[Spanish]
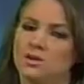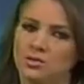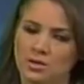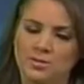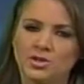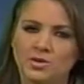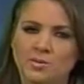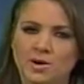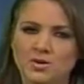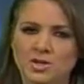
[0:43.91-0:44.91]
Nuevamente
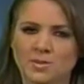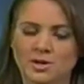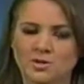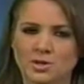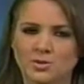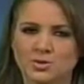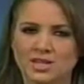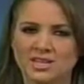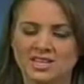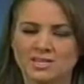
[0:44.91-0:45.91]
una pausa para los
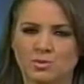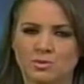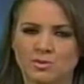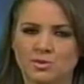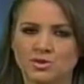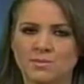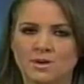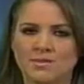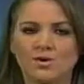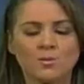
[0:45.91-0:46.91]
anunciantes, volvemos en
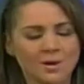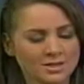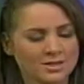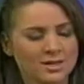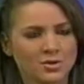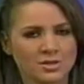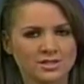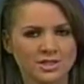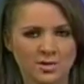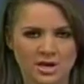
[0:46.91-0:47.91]
breve con más de
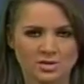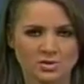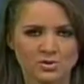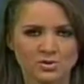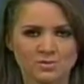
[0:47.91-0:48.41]
Noticiero Hecho.